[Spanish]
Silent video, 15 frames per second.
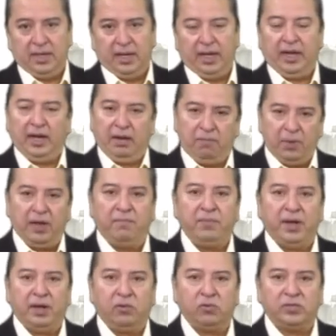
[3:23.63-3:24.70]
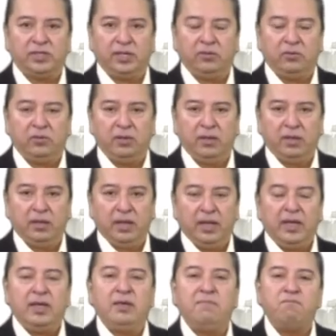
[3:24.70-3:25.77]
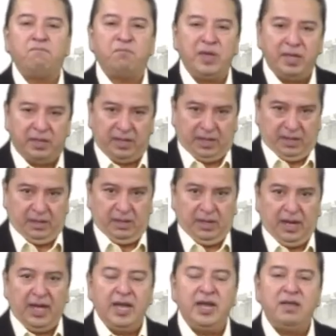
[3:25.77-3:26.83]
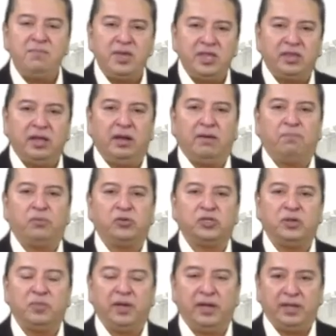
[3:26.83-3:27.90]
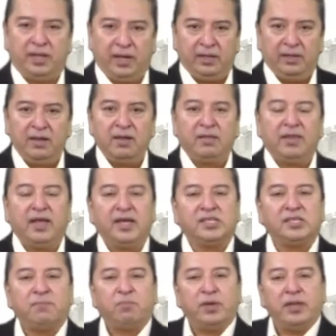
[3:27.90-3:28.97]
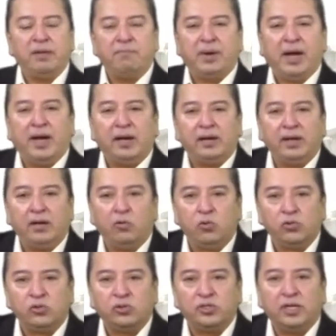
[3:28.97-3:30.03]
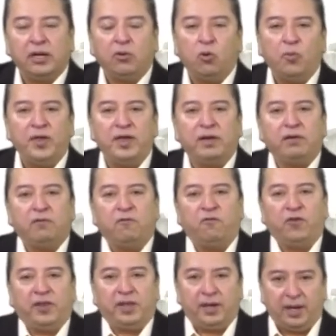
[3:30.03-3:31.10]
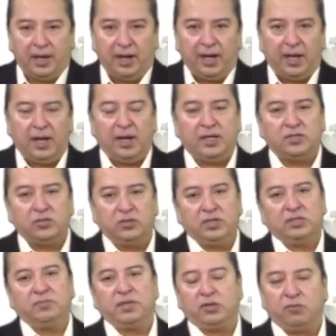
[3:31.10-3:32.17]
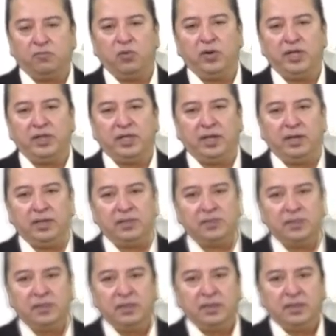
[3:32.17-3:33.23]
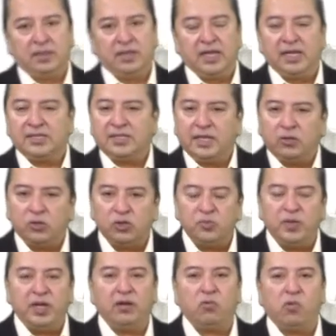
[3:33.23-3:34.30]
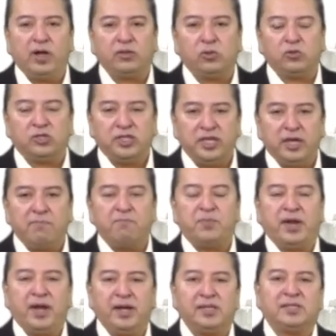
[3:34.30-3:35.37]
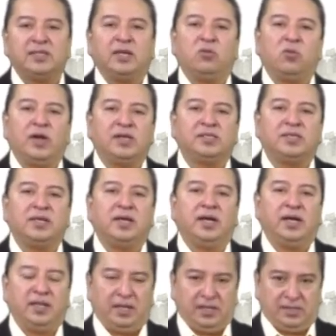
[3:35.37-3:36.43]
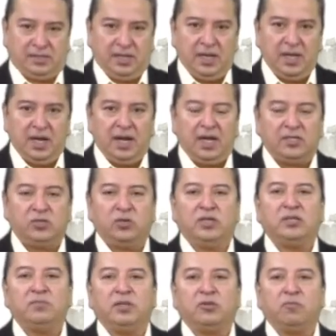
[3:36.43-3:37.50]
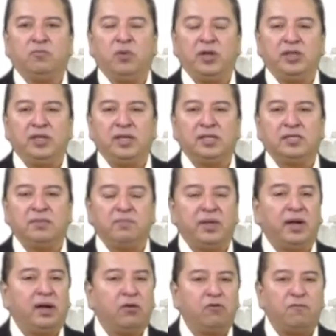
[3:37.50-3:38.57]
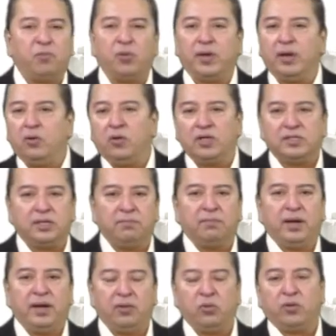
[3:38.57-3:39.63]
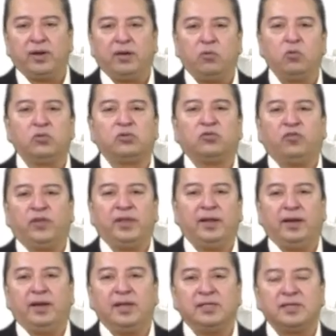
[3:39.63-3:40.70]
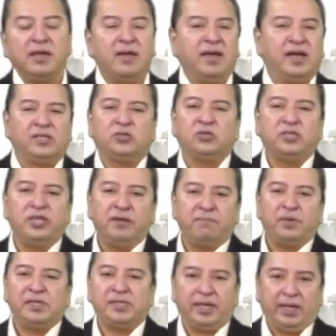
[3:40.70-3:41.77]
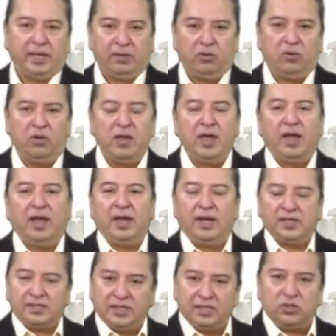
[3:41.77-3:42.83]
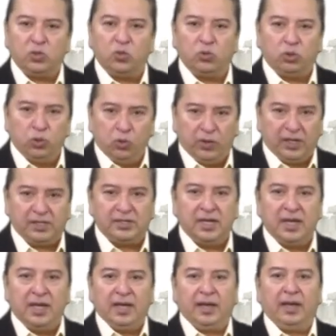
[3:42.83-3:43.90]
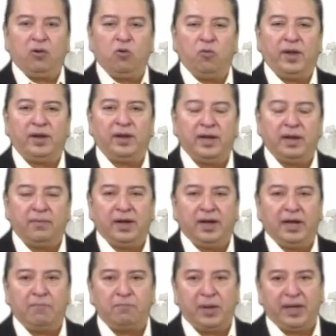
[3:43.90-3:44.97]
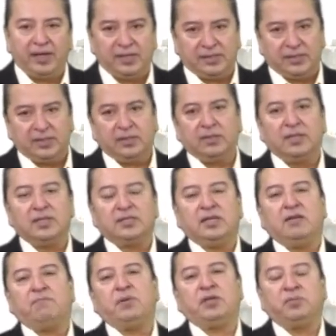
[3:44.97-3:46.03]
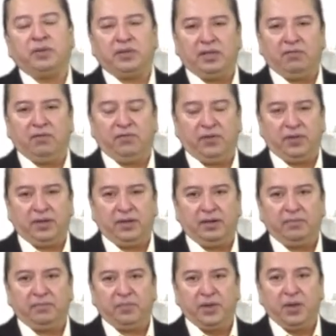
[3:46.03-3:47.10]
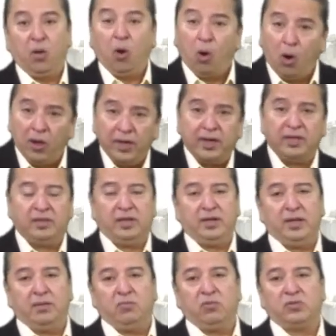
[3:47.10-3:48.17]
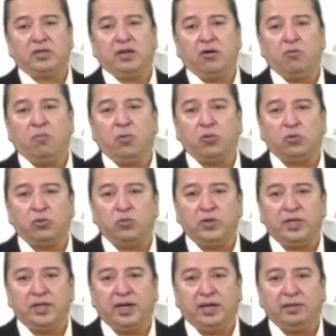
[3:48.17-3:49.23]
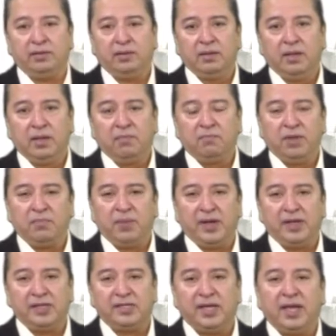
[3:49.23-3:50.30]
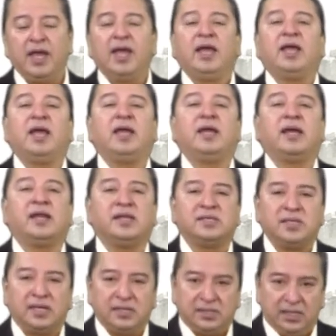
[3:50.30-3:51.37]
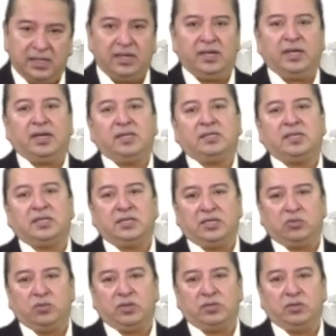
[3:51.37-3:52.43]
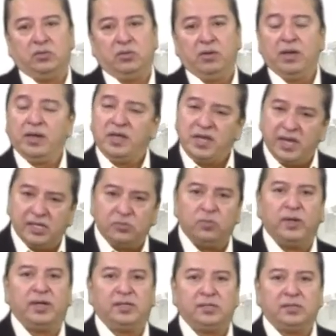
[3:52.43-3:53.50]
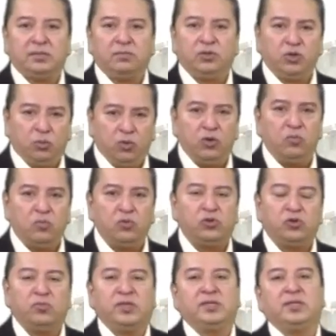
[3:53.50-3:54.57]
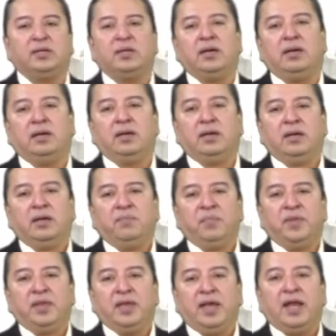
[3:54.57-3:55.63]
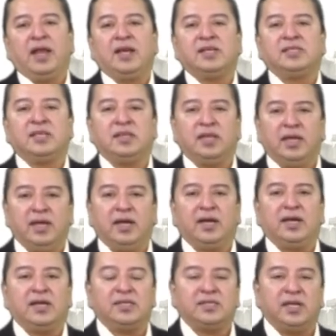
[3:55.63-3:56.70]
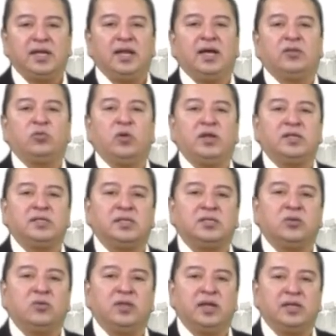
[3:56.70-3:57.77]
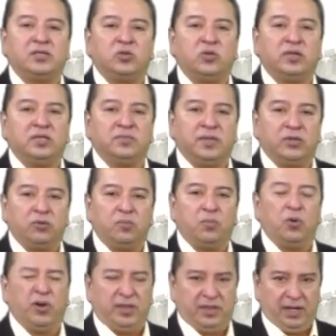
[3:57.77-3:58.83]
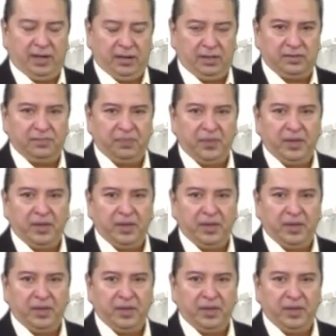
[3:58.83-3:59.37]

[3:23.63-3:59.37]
en el plan veracruzano impide limita la posibilidad de que se puedan bajar recursos del gobierno federal a las zonas metropolitanas. Desde el 2004 siempre han estado castigadas las zonas metropolitanas en Veracruz porque no les han bajado recursos federales. Esto siempre se quedó en las estructuras que gobernaban el país desde la perspectiva federal. Hoy que teníamos la oportunidad, me parece que hay que resarcir esta situación. Y es más, yo voy mucho más allá el que se tenga que hacer la actualización de las zonas metropolitanas.